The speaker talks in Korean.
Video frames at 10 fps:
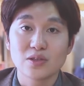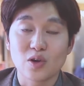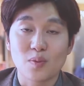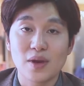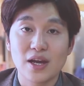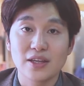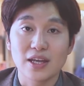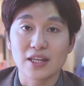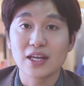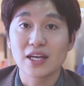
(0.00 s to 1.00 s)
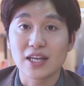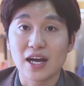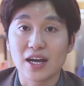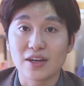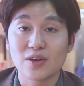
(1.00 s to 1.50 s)
정말 대단하다
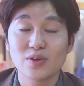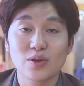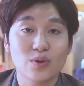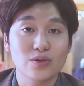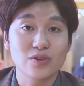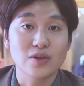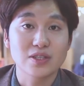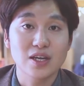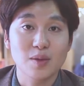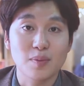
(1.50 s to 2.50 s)
이런 경우들이 굉장히